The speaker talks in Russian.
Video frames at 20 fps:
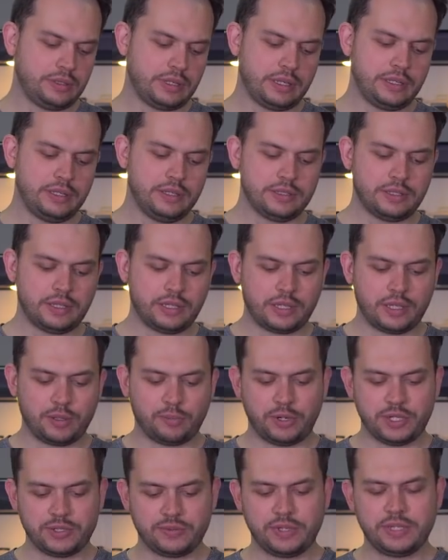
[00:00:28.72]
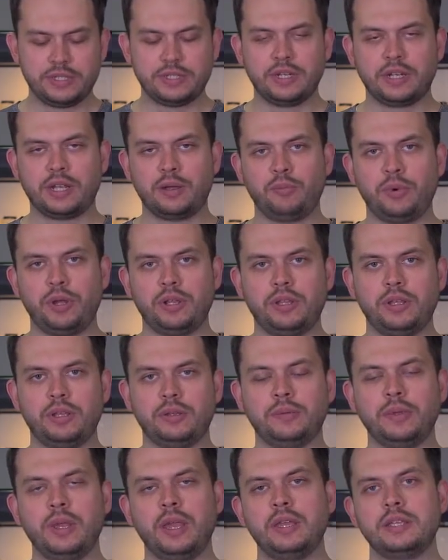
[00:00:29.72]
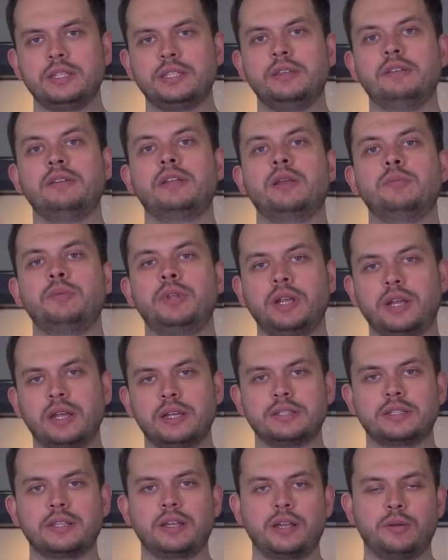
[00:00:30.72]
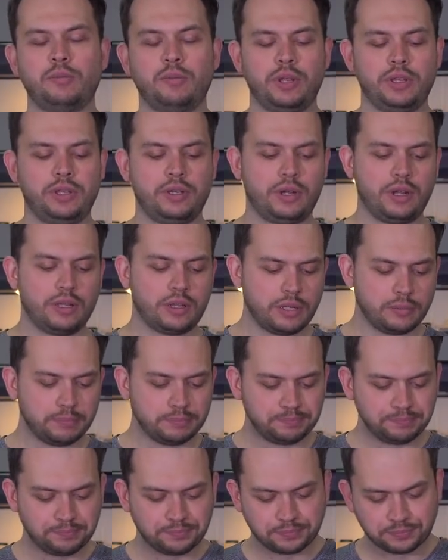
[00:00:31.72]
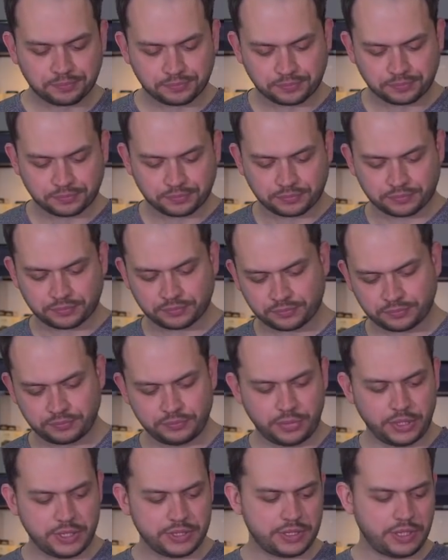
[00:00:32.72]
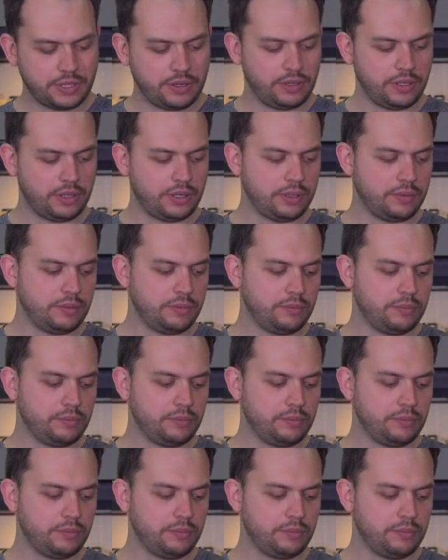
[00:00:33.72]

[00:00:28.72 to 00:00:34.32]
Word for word: один из таких производителей, компания североамериканская компания Rata, представила